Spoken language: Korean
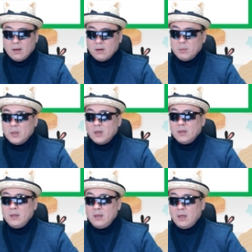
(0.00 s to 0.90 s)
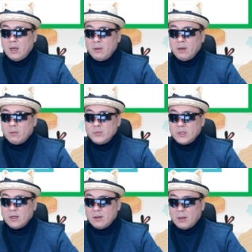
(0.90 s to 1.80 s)
그러면 이 예외
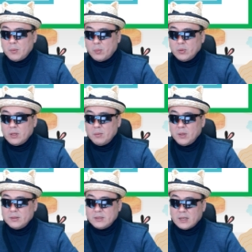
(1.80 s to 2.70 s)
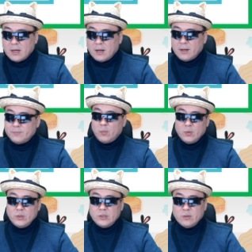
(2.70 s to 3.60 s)
업체 한번 본다면 자
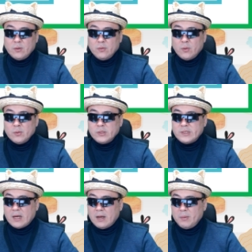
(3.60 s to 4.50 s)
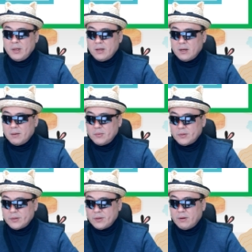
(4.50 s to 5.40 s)
보이시죠? 노스
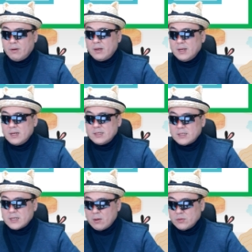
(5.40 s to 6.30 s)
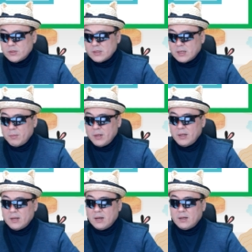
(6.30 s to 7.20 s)
아메리카부터 사우스
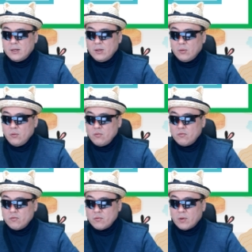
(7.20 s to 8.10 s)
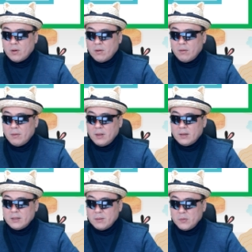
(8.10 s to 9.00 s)
아메리카 그리고 유럽
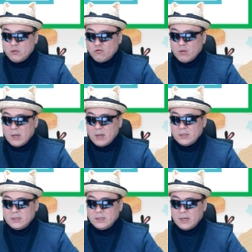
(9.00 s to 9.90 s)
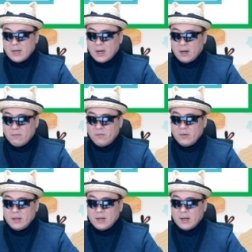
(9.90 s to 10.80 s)
그다음에 중앙아시아
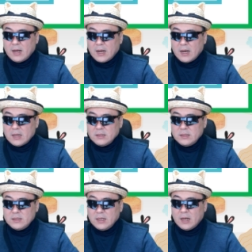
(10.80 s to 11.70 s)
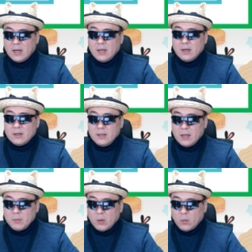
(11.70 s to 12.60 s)
아프리카 아시아 그
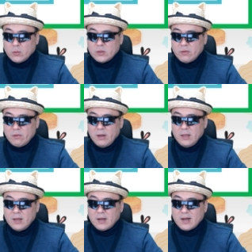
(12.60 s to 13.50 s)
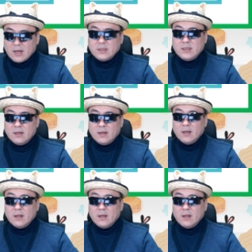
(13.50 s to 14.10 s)
다음에 오스트레일리아까지